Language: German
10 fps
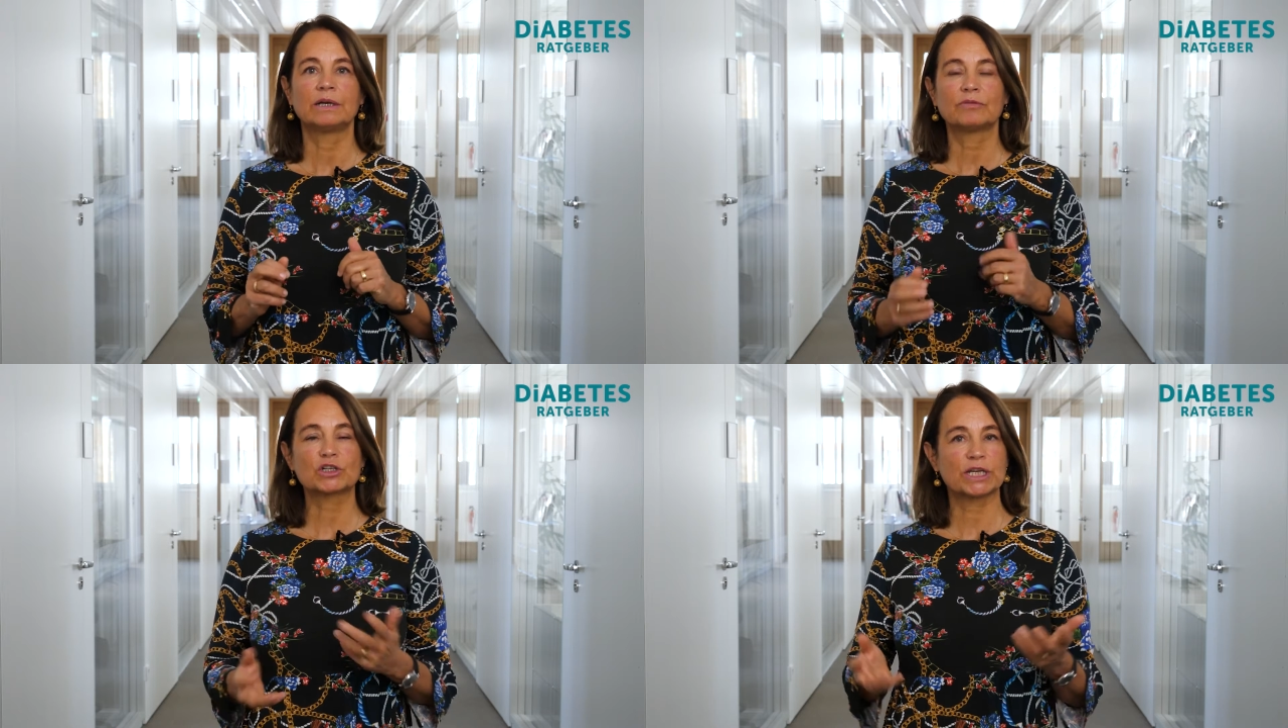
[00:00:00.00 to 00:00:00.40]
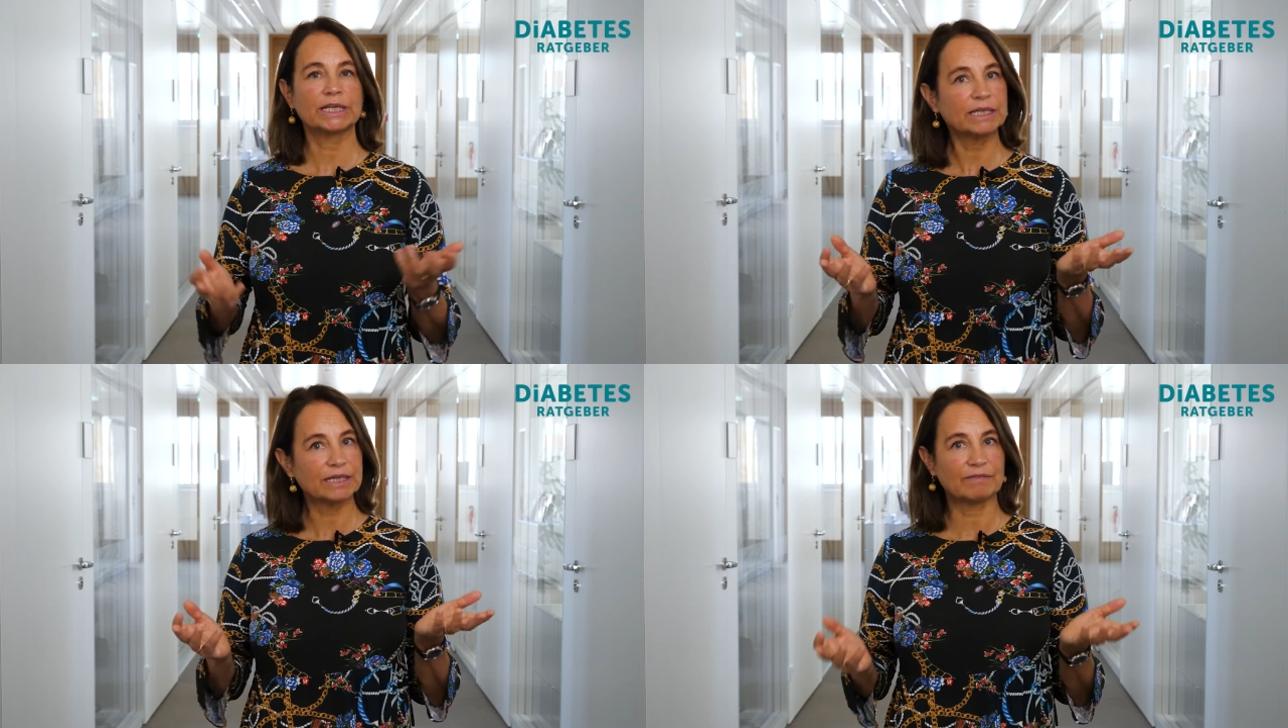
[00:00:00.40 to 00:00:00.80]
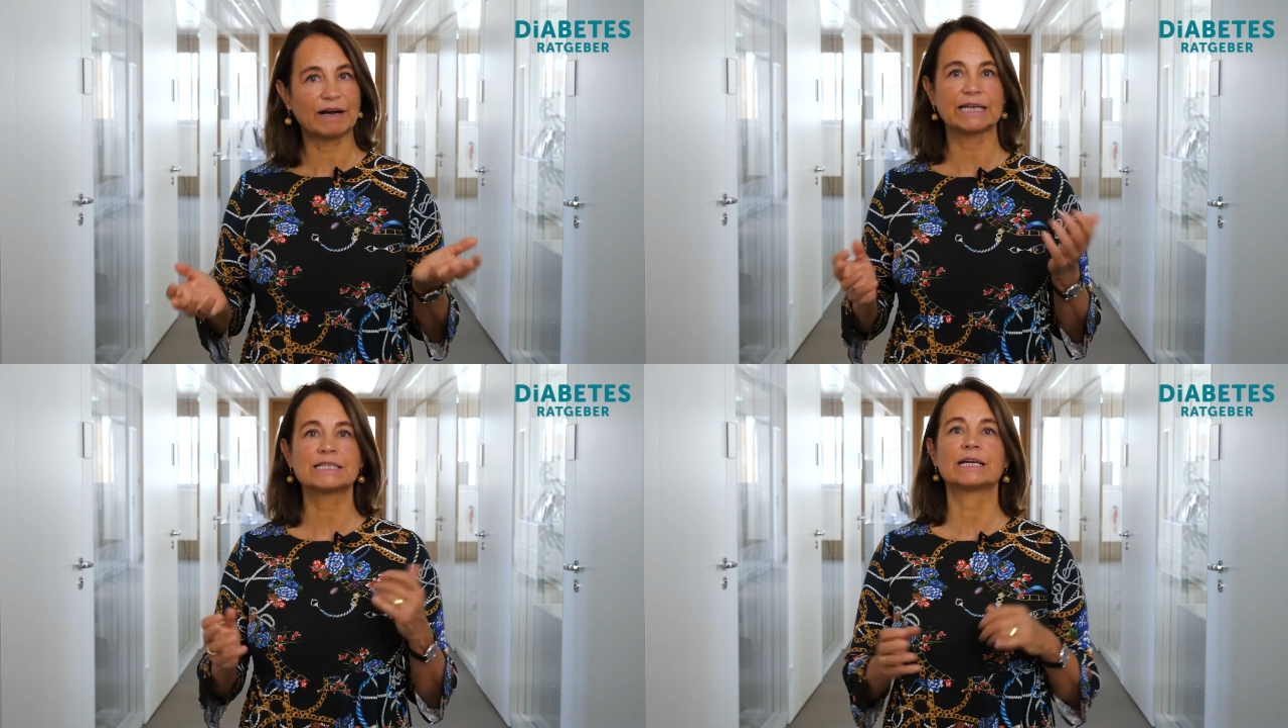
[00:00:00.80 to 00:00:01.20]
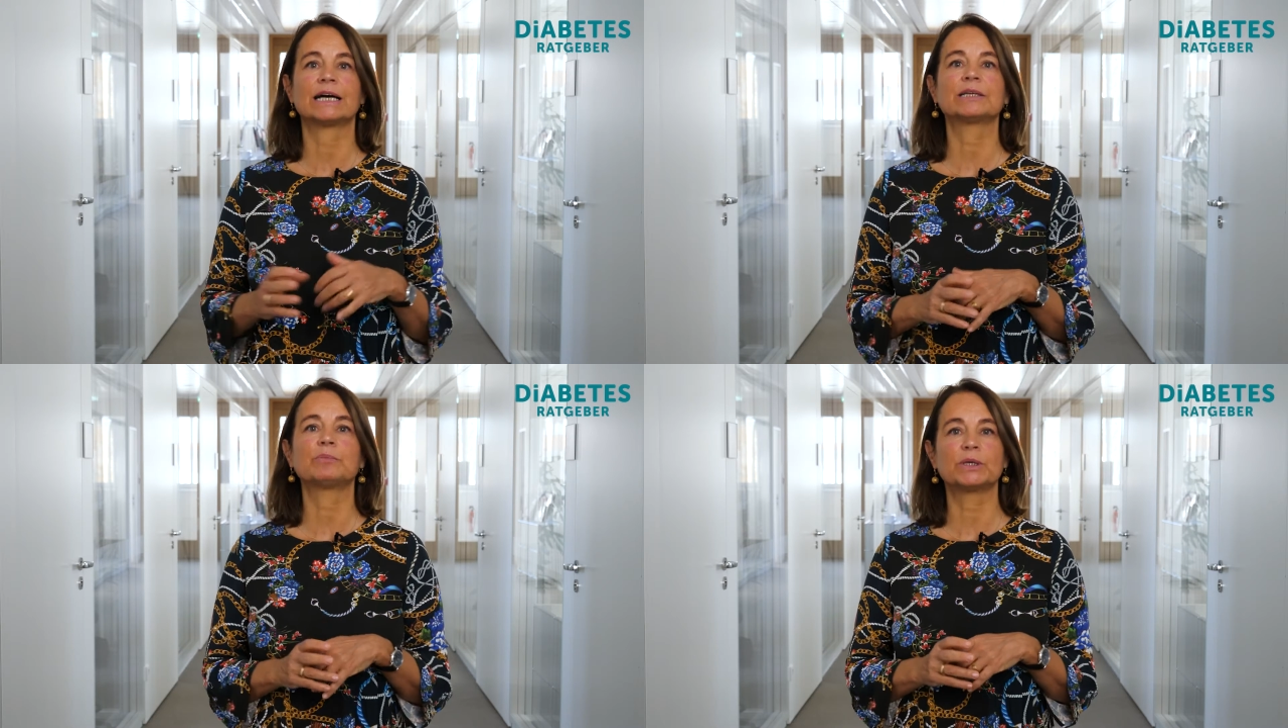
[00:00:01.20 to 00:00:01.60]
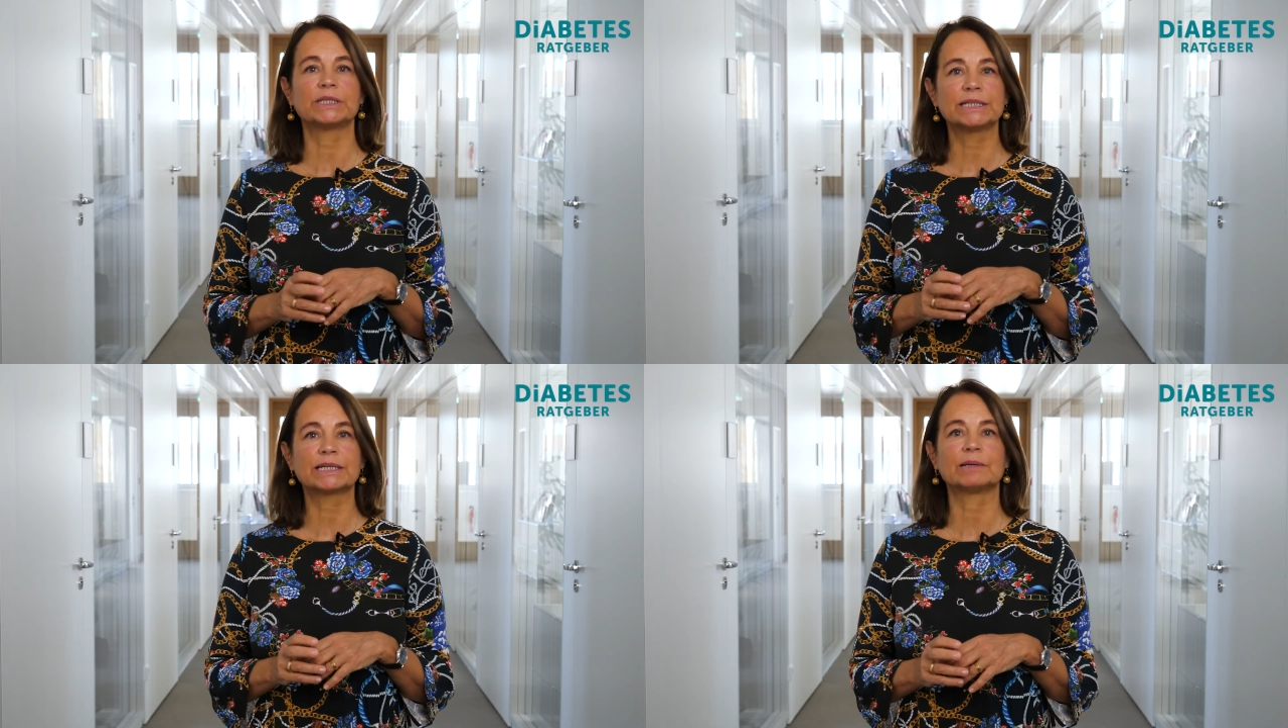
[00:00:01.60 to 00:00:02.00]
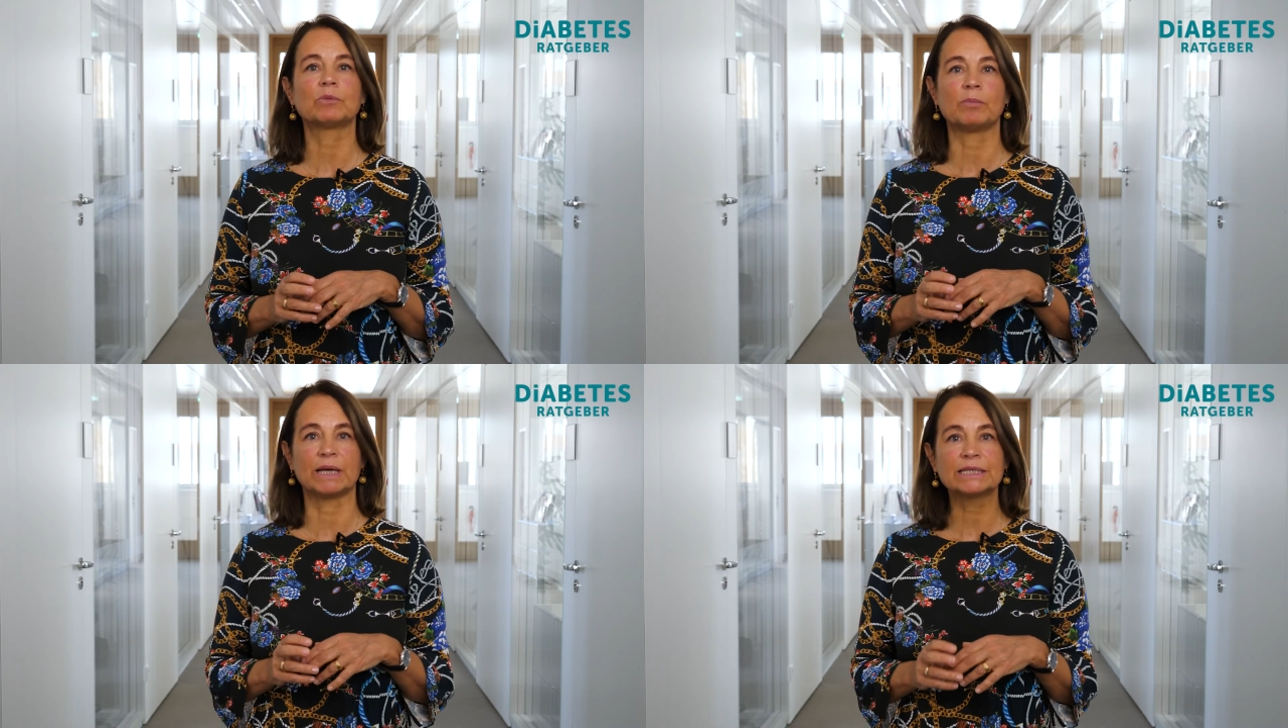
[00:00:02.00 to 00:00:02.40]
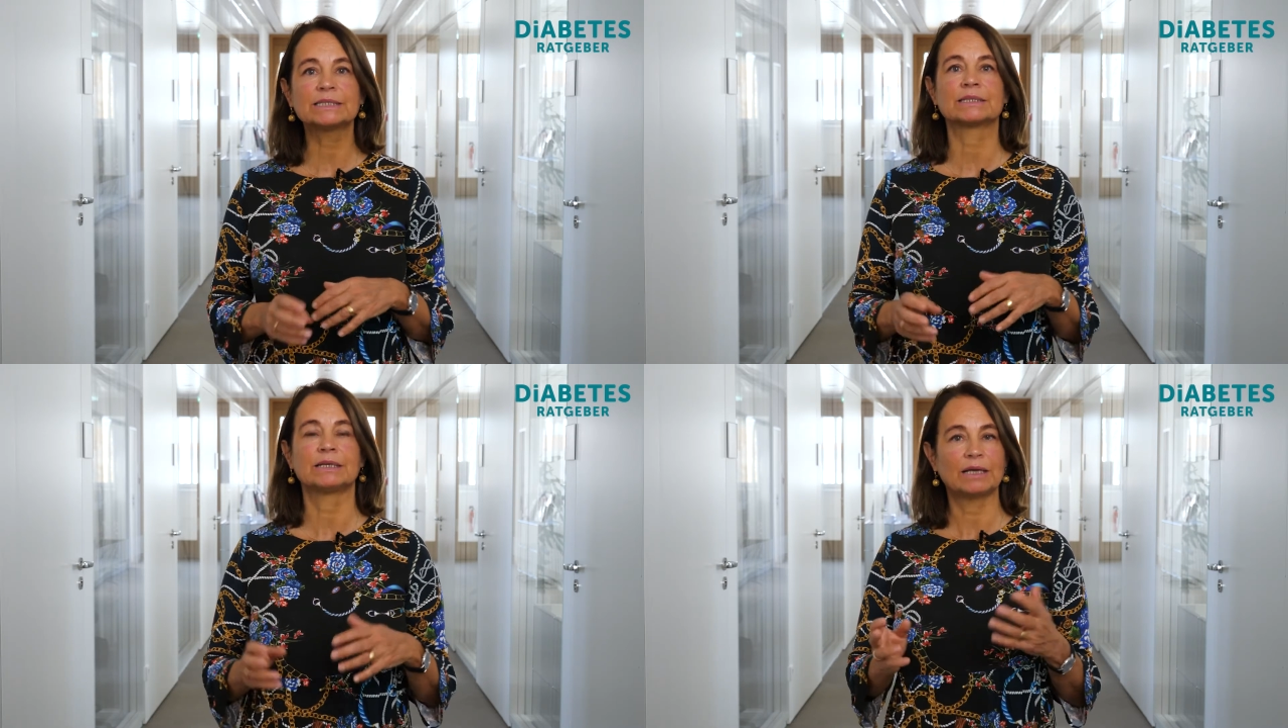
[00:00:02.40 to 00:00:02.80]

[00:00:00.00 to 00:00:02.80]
Verständlicherweise hat die Politik im Moment